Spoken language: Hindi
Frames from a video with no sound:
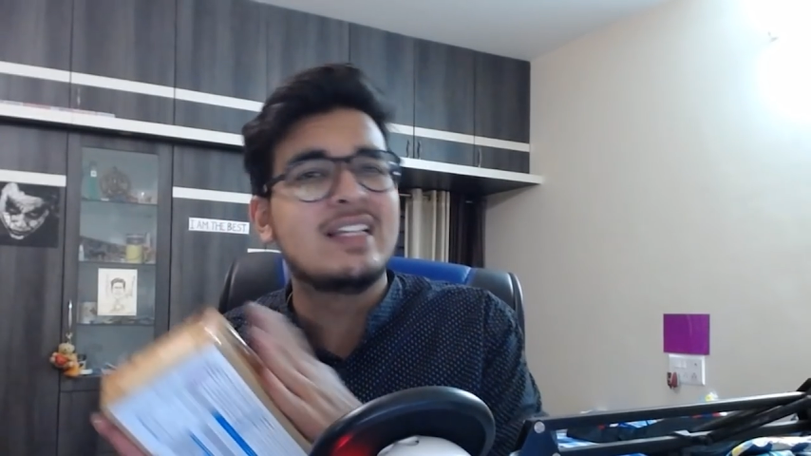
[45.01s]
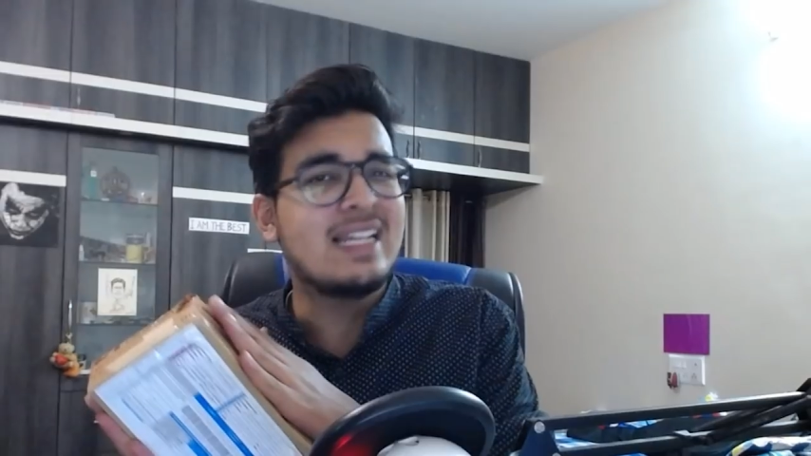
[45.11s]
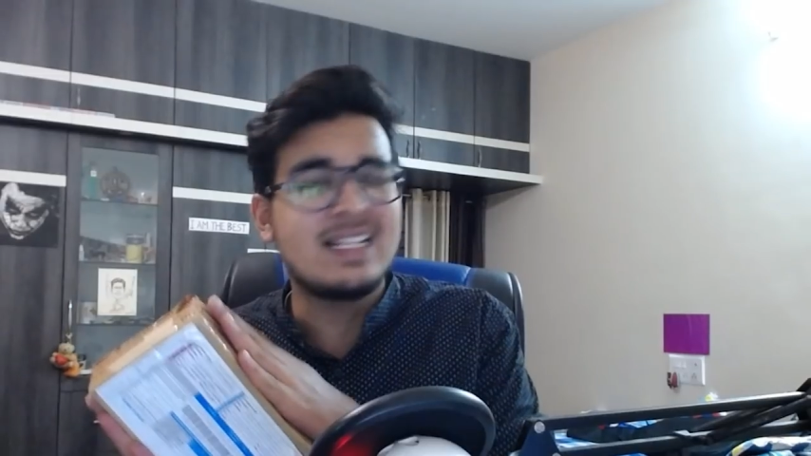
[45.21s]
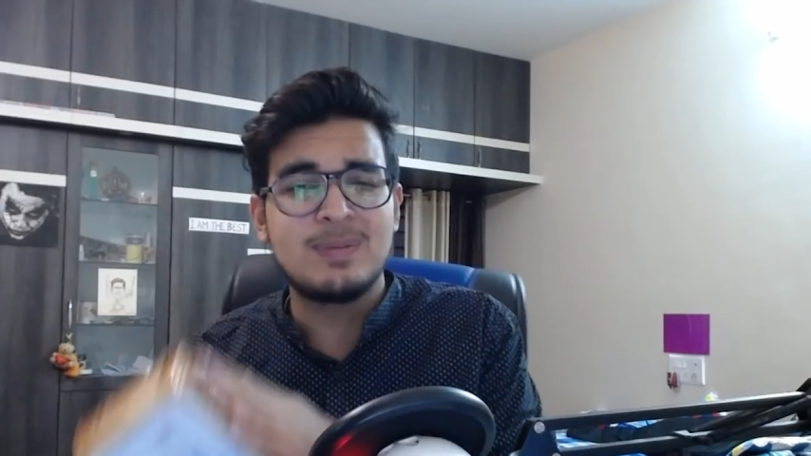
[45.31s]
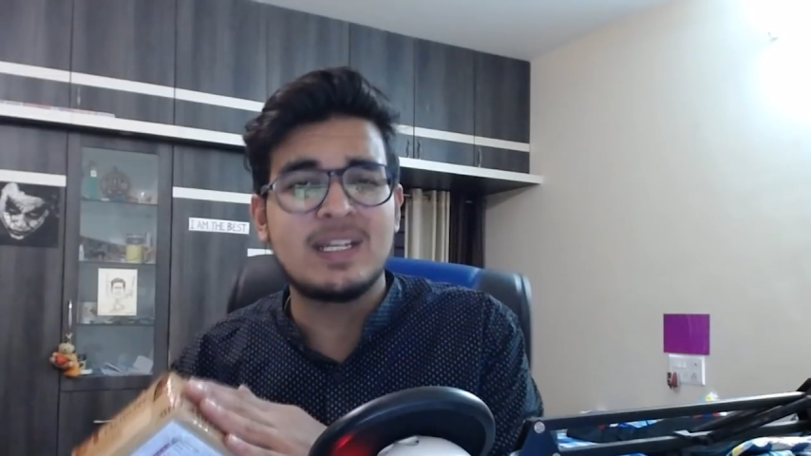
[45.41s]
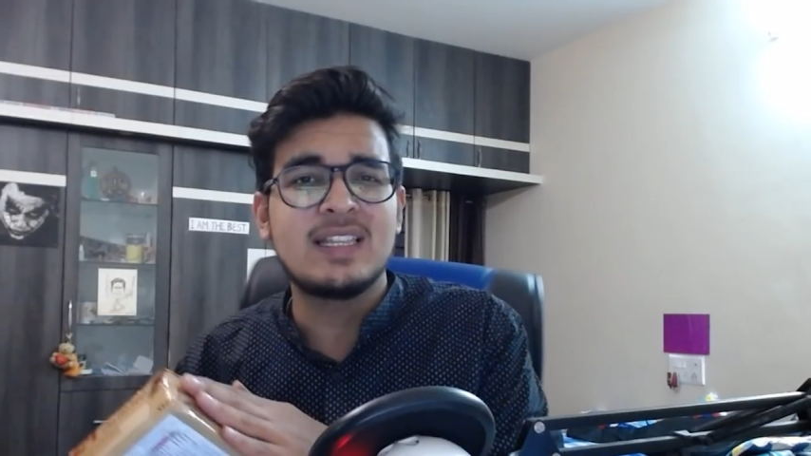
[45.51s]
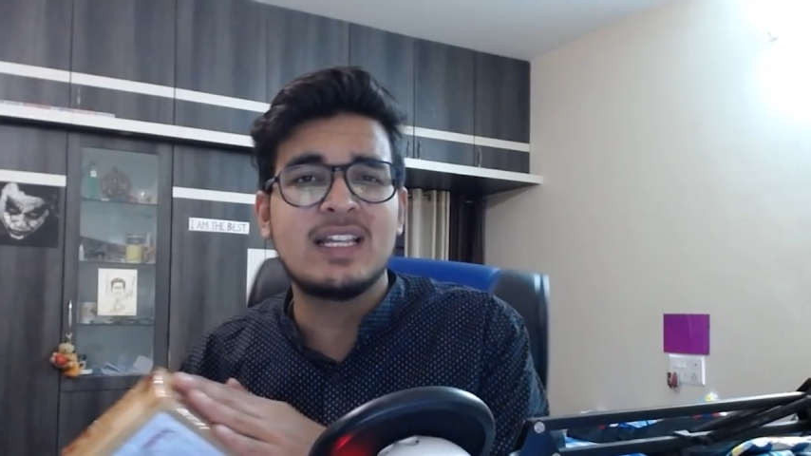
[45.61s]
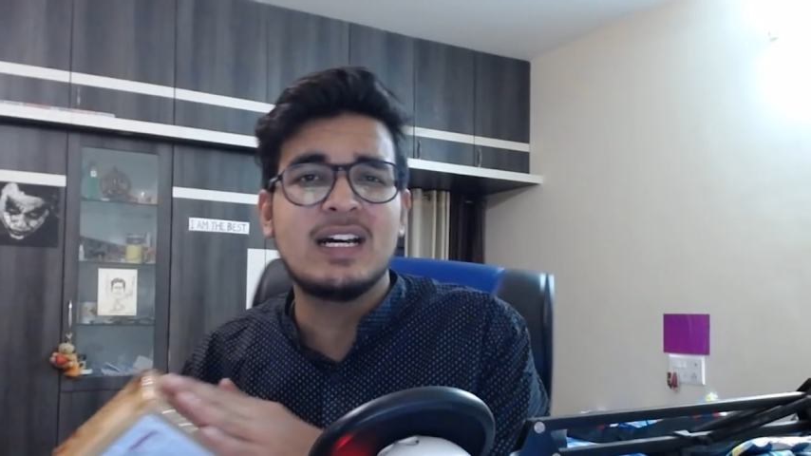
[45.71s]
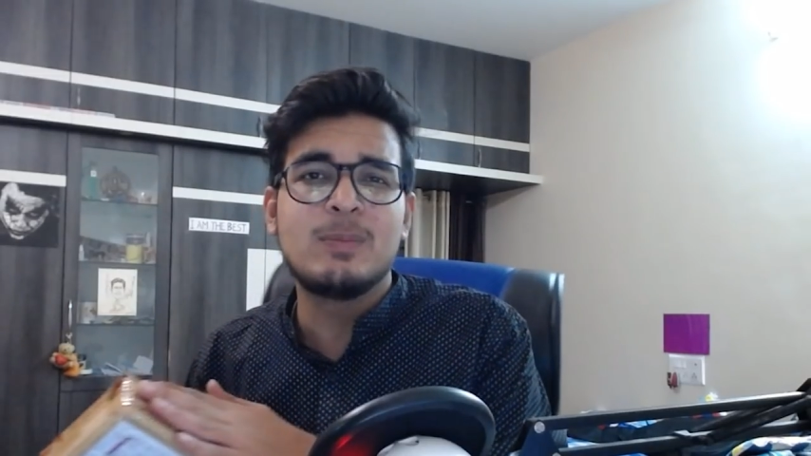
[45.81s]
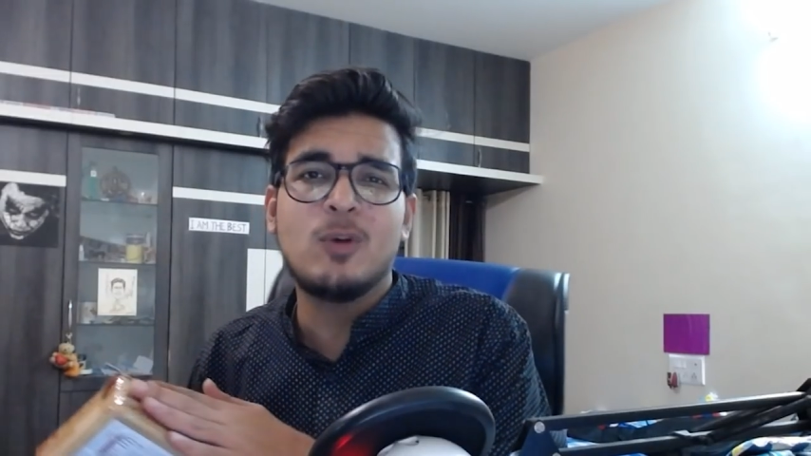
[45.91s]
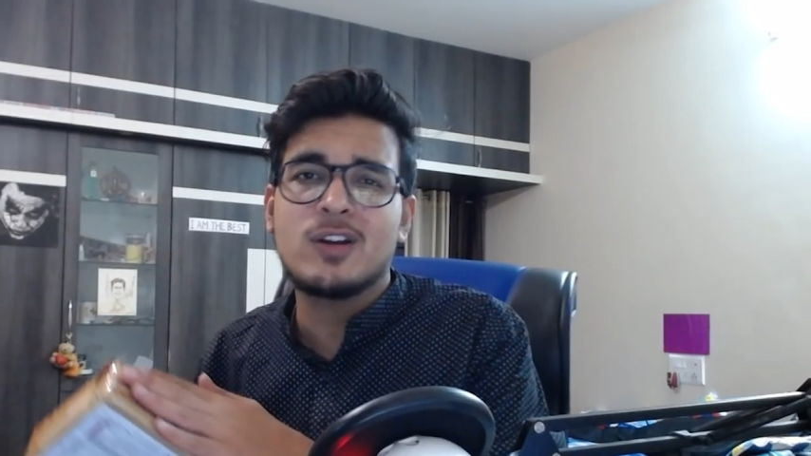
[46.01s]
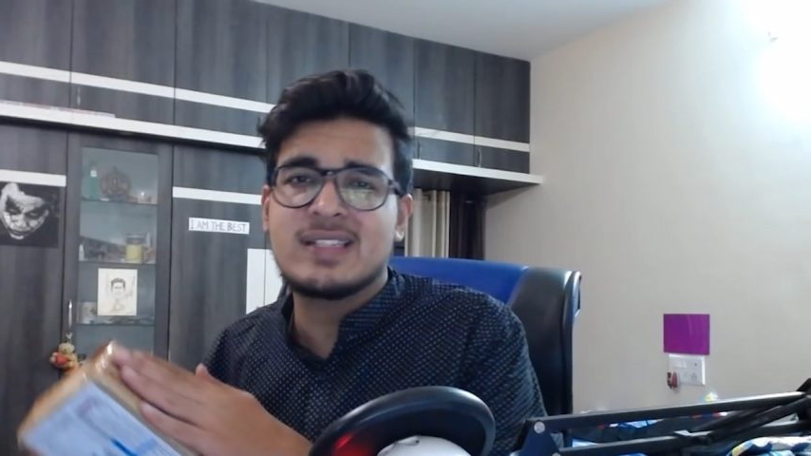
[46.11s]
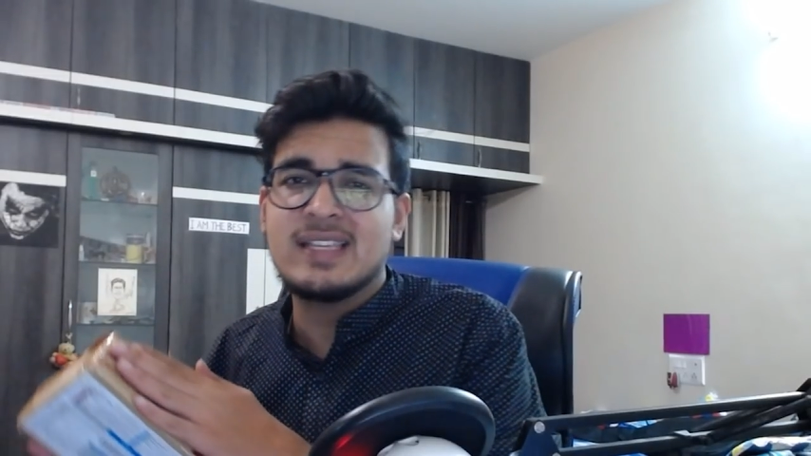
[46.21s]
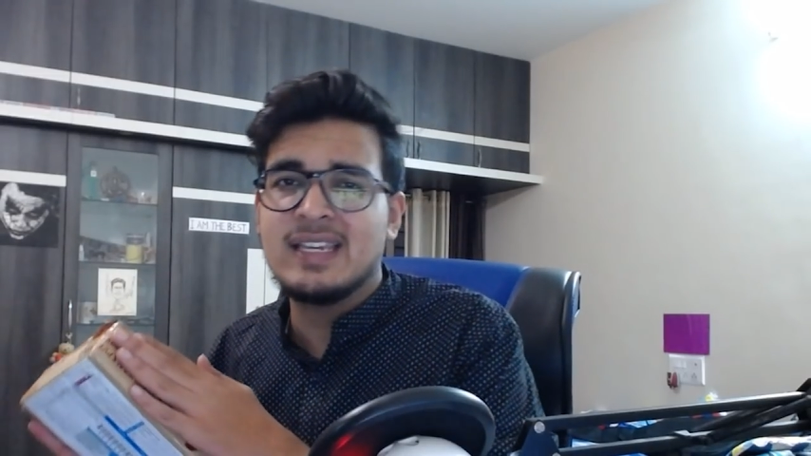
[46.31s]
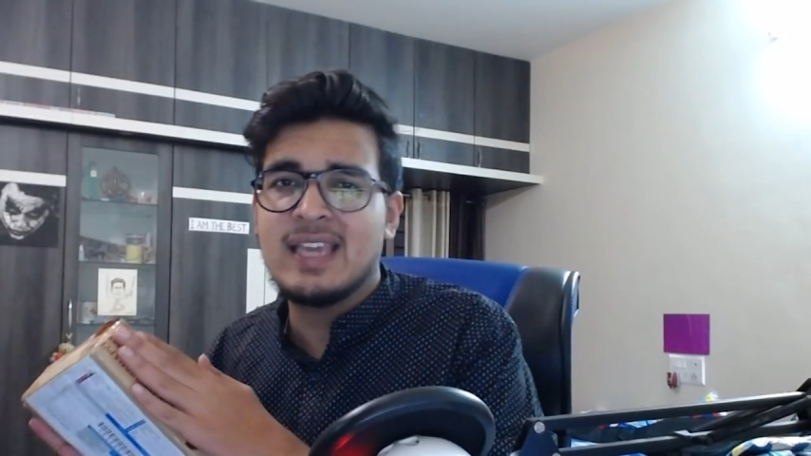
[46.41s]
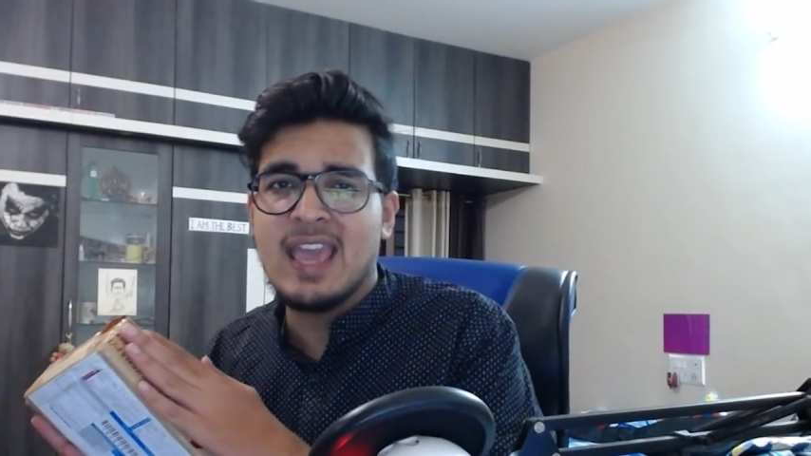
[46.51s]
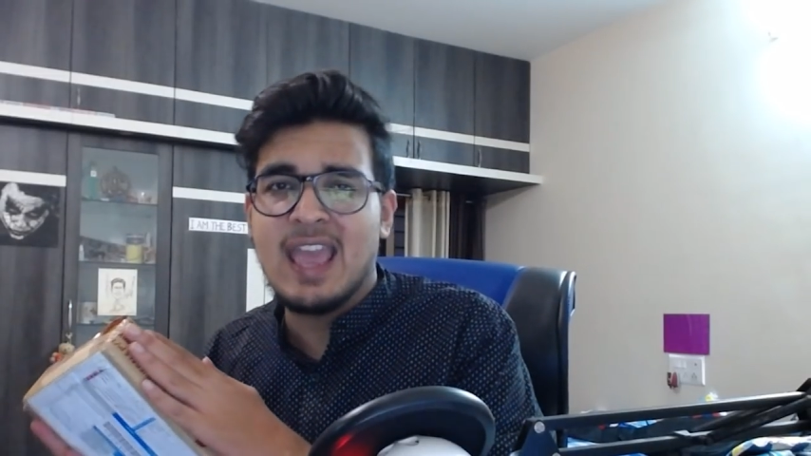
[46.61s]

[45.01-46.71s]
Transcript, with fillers: लेट्स बिगिन द अनबॉक्सिंग